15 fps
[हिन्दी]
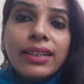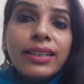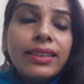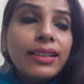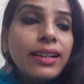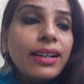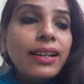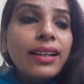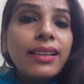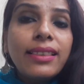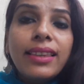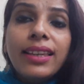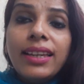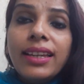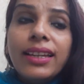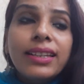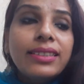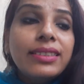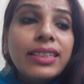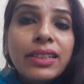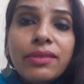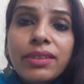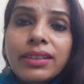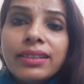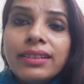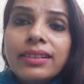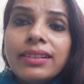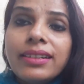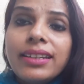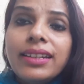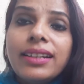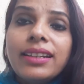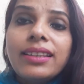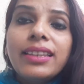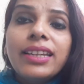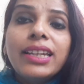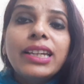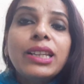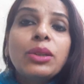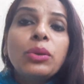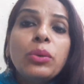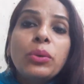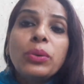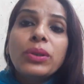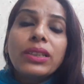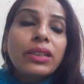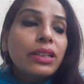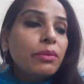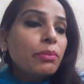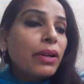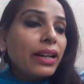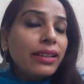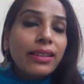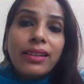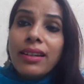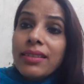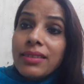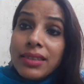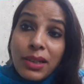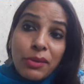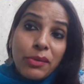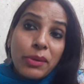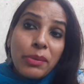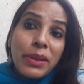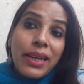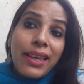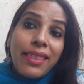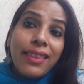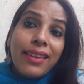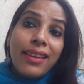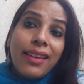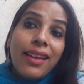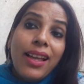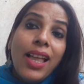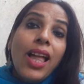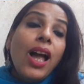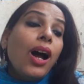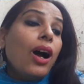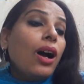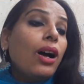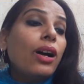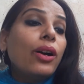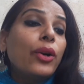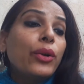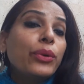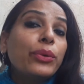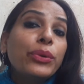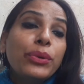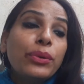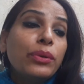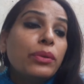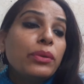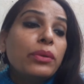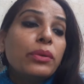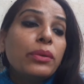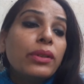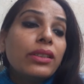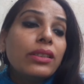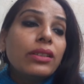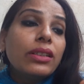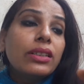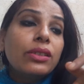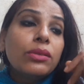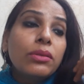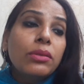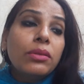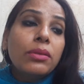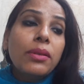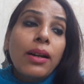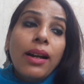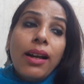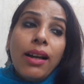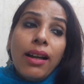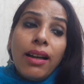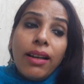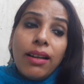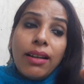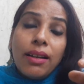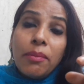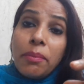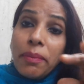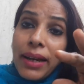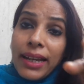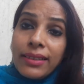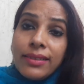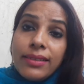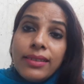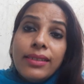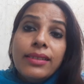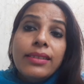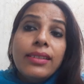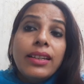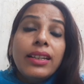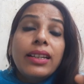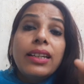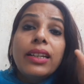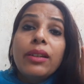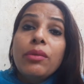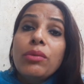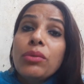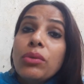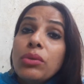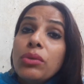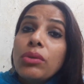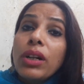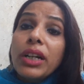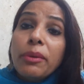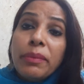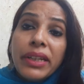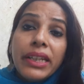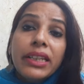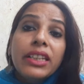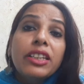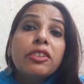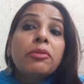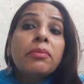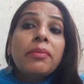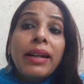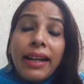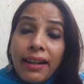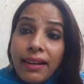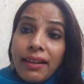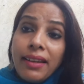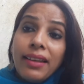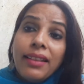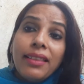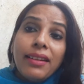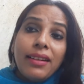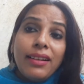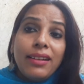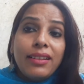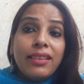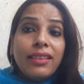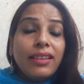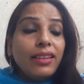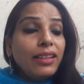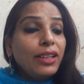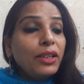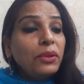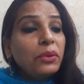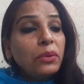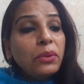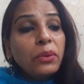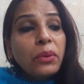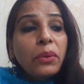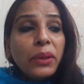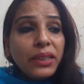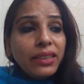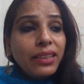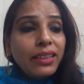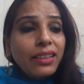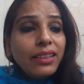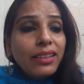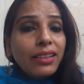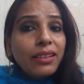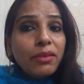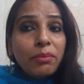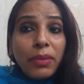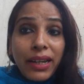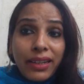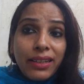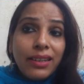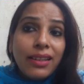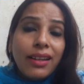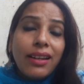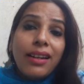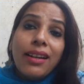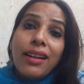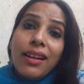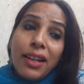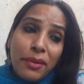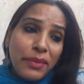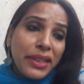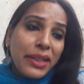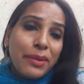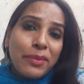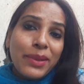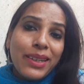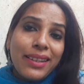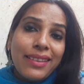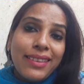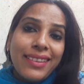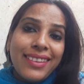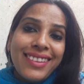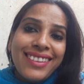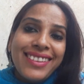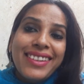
की तरह लगते हैं सिल्वर कलर के लगते हैं तो उसे पाइलिया सिल्वर भी कहते हैं और कुछ लोगों को इसके जो पैचेस हैं वो अलमिनियम मेटल की तरह लगते हैं हैं तो इसे पाइलिया एल्यूमिनियम भी कहते हैं